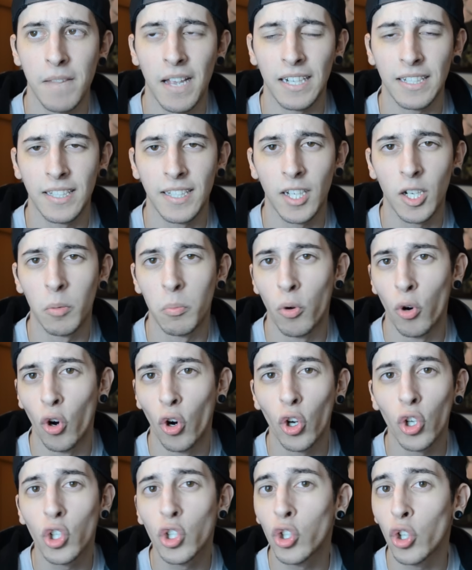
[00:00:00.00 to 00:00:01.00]
hace
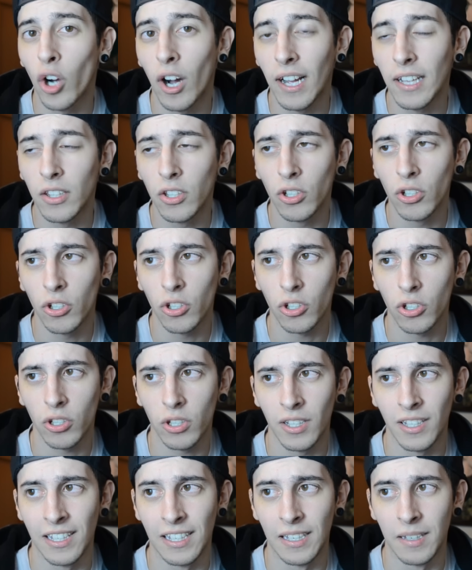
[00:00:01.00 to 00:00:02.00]
como 8
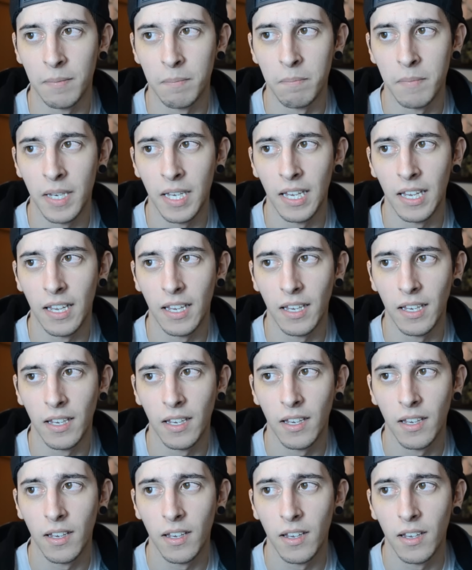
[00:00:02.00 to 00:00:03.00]
años eh,
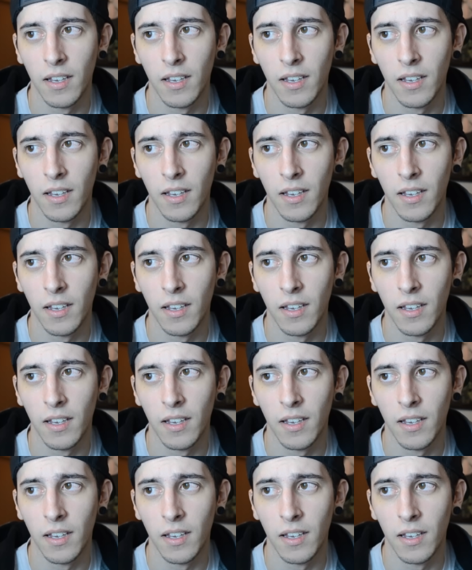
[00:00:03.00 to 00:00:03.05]
me